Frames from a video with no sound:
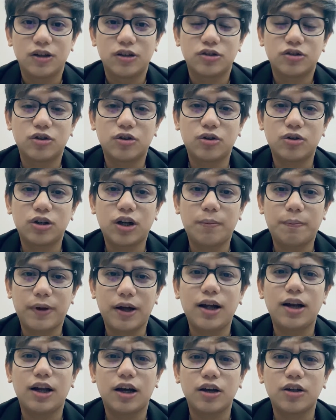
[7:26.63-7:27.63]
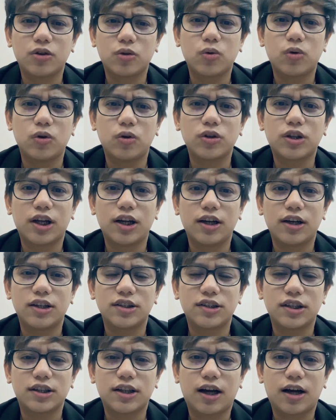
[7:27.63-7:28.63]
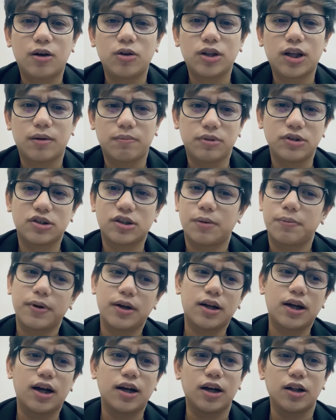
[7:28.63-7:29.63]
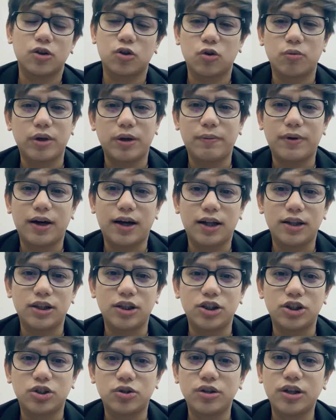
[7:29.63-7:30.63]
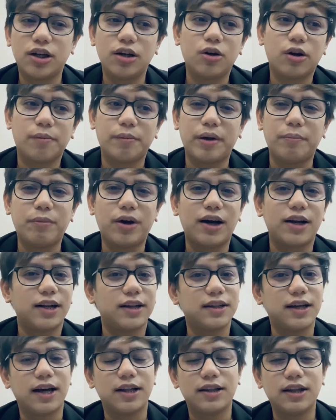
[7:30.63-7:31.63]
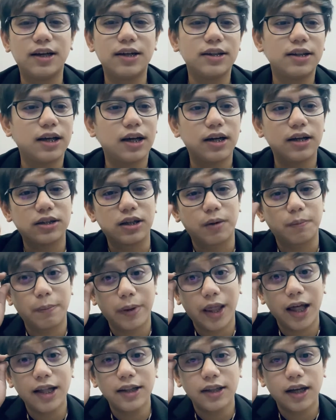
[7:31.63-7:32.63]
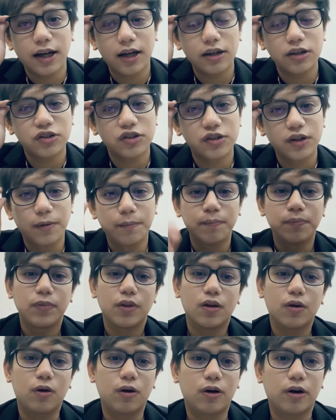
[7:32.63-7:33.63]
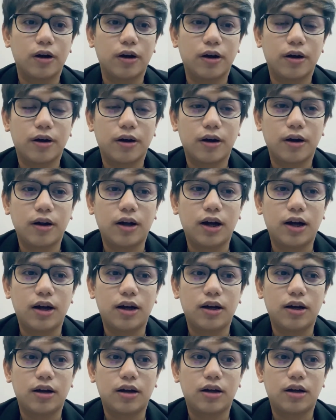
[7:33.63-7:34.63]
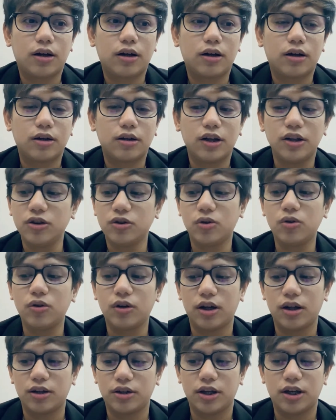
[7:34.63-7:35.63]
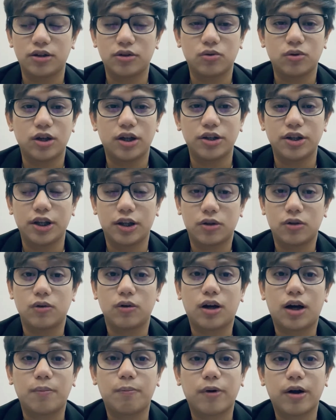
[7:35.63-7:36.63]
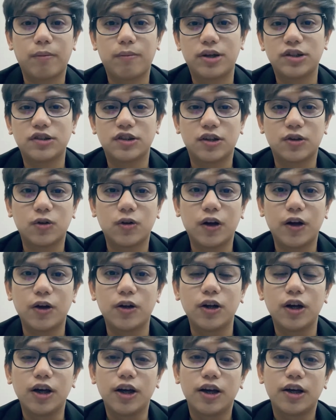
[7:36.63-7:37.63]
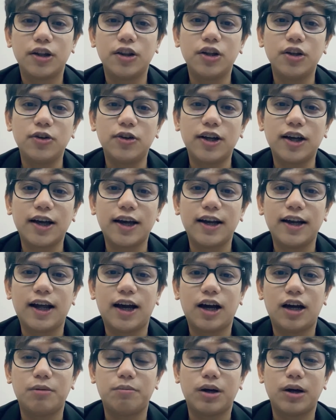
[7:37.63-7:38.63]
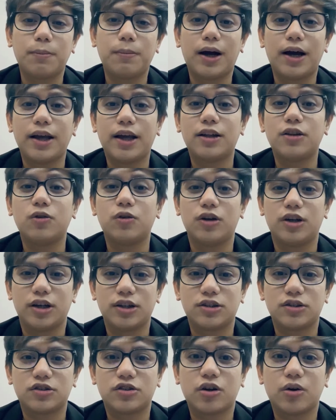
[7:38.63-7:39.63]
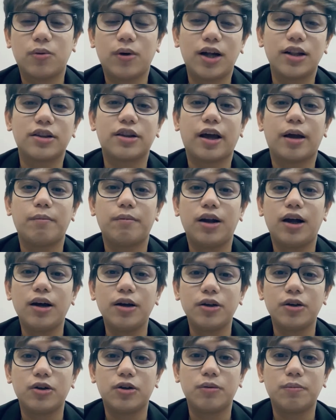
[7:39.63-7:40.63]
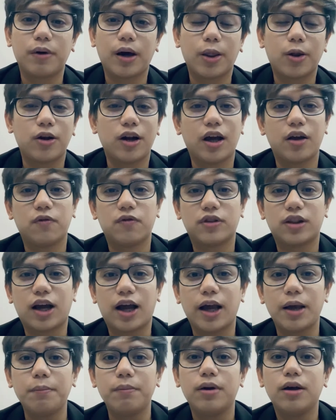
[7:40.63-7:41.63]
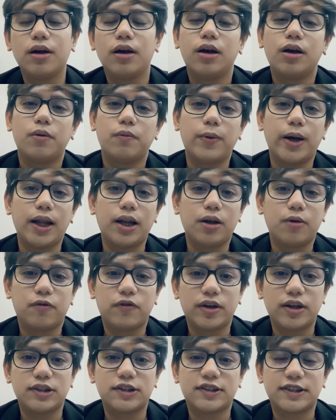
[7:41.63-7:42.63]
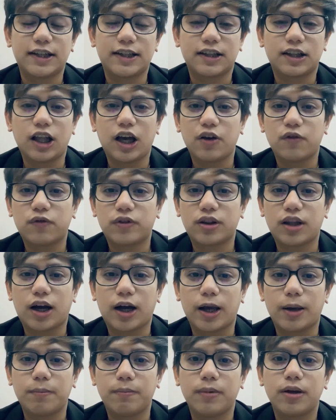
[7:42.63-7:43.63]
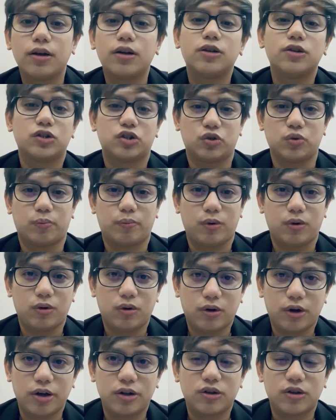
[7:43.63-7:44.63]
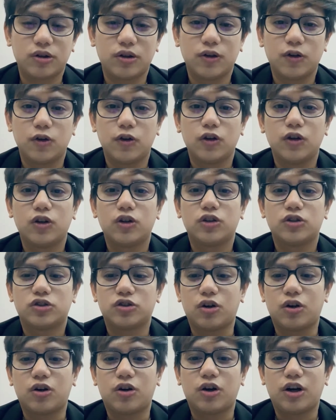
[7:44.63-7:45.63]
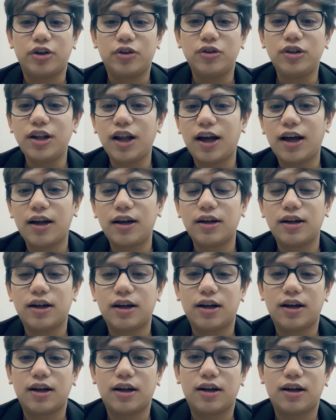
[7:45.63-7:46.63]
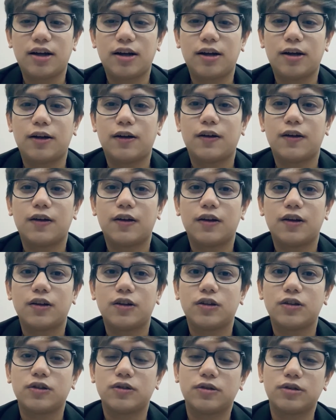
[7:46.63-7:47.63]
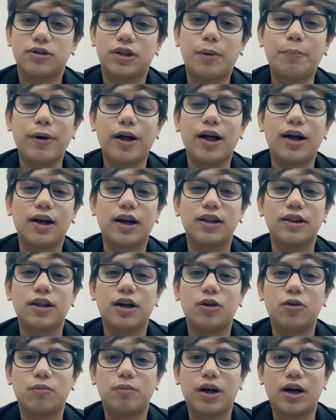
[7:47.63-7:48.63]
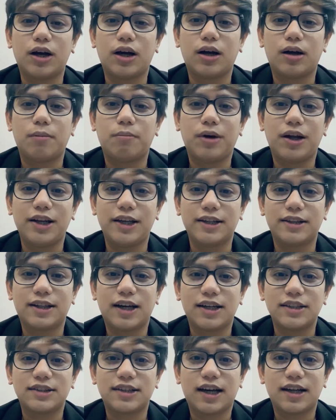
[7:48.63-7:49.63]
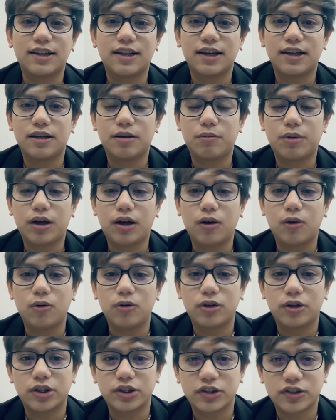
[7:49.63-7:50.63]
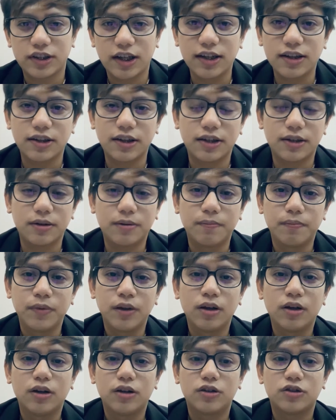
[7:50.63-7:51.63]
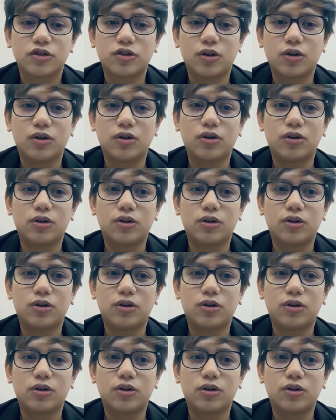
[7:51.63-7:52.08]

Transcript: So, napakalaking tulong talaga sa tao. Tapos, kapag kagantong may mga additional or may mga nadadagdag na products, or uh, ganito nga, yan tulad niya itong copper mask na to ngayon, hindi nyo na kailangan magbayad ulit. So one time lang yun pero lifetime benefits and lifetime support. So ayun lang, uh, napakaganda ng mga balita sa atin, ng mga owners natin. So